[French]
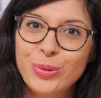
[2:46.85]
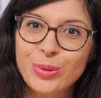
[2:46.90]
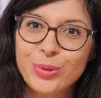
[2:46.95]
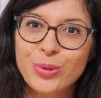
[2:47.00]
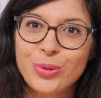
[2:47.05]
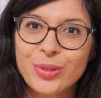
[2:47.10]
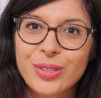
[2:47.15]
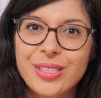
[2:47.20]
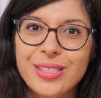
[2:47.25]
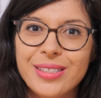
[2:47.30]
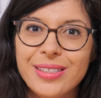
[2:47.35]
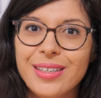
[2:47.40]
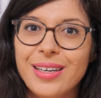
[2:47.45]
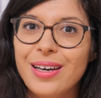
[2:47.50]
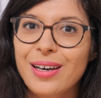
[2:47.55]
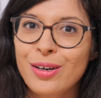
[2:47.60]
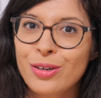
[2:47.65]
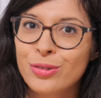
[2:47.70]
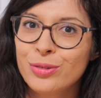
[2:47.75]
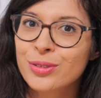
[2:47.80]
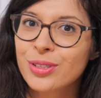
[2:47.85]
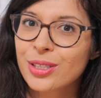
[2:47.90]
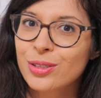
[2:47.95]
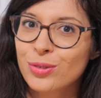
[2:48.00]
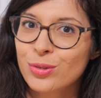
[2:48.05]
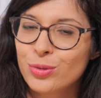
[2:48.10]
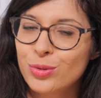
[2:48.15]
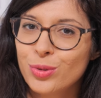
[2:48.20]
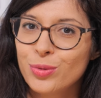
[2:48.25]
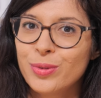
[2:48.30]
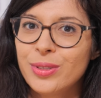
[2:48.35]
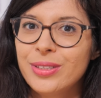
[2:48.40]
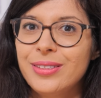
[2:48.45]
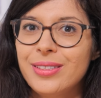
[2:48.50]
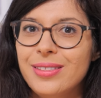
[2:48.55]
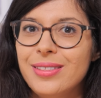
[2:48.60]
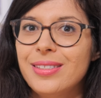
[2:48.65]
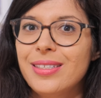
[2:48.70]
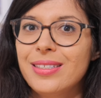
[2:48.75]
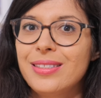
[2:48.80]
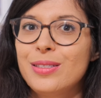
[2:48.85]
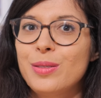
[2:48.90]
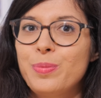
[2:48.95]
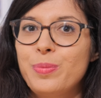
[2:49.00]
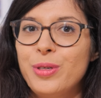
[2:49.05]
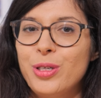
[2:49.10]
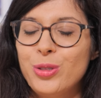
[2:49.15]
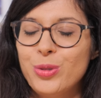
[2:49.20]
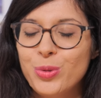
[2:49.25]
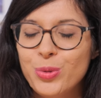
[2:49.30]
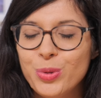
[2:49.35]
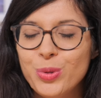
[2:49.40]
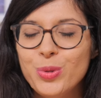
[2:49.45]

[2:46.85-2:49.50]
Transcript: autorisé à rentrer dans le tournoi de tennis ATP de